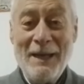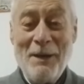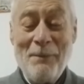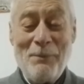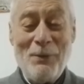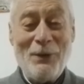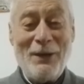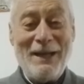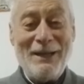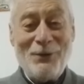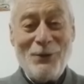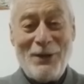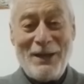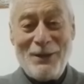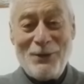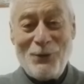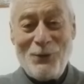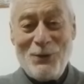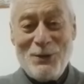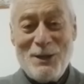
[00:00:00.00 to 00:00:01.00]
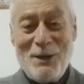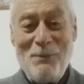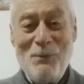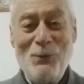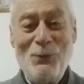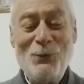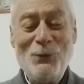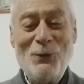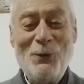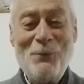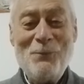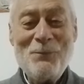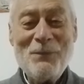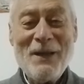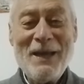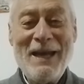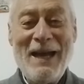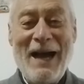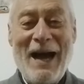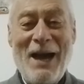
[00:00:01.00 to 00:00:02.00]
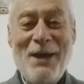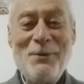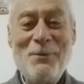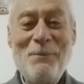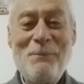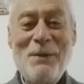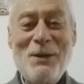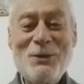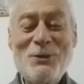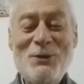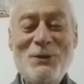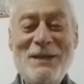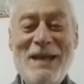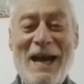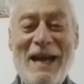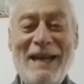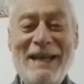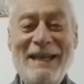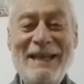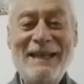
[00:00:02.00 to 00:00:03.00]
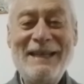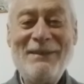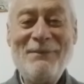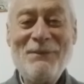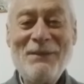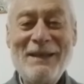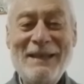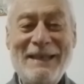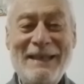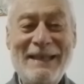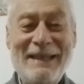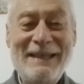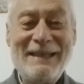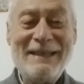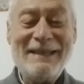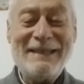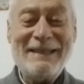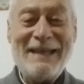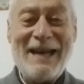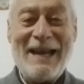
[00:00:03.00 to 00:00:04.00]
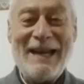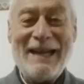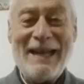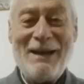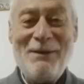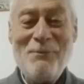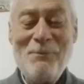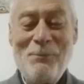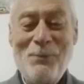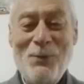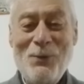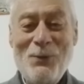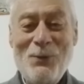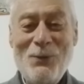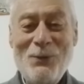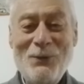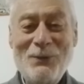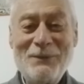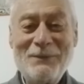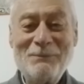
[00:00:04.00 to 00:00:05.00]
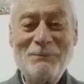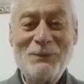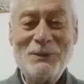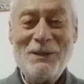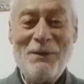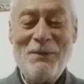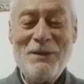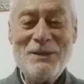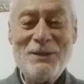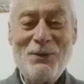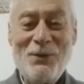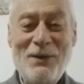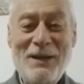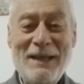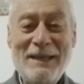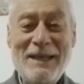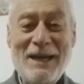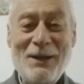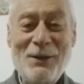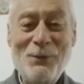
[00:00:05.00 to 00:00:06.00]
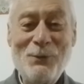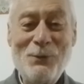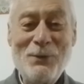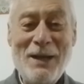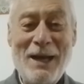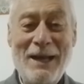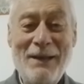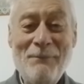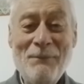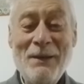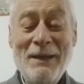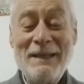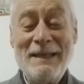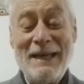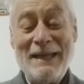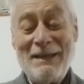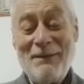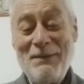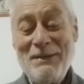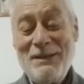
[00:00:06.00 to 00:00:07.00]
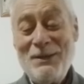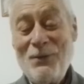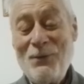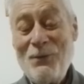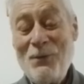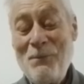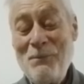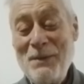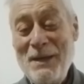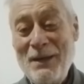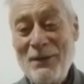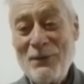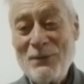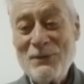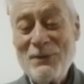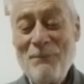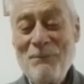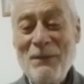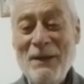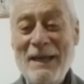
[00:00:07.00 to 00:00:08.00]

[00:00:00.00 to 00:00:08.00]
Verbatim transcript: Pero en todo ese mundo hay un personaje que carga un poco, muchas veces con la ternura y hasta a veces con los miedos,